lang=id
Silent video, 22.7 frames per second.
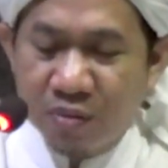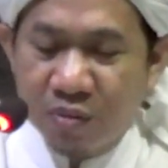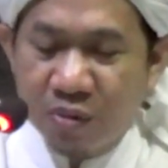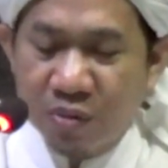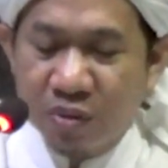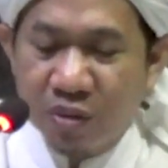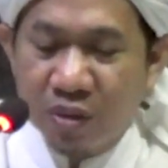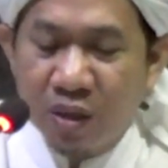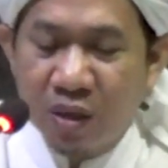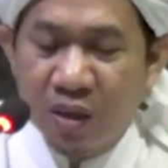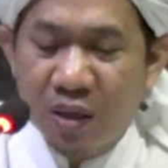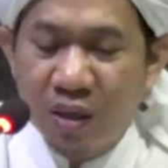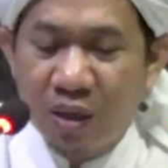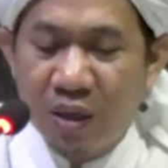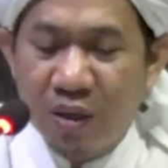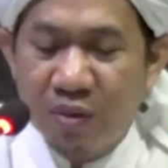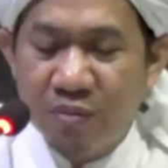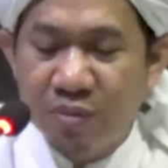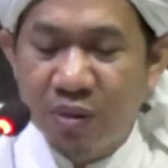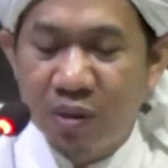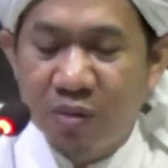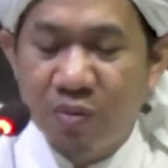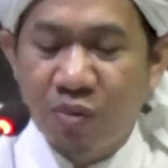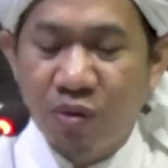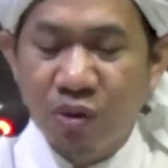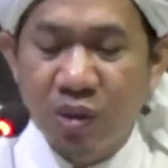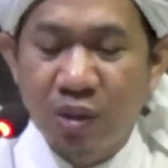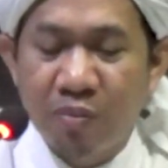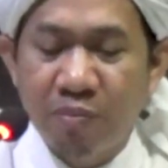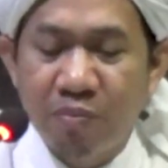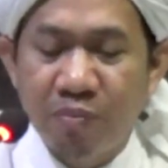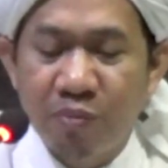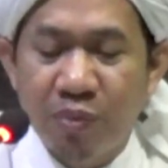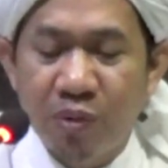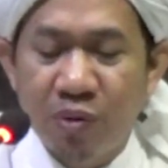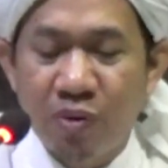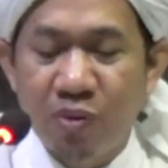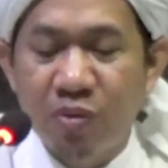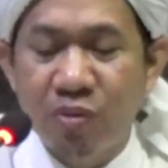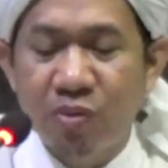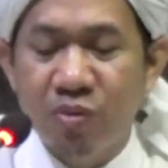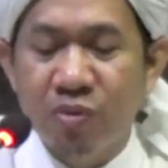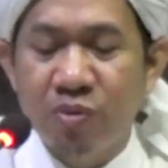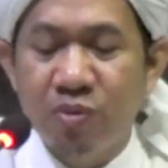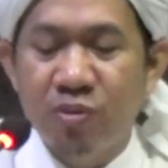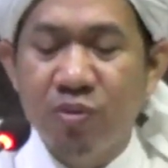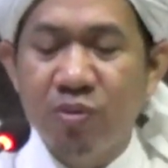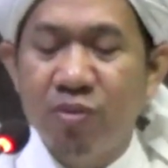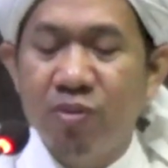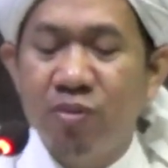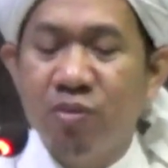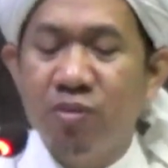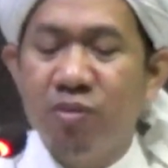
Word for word: mau tenggelam dia mau nyemplung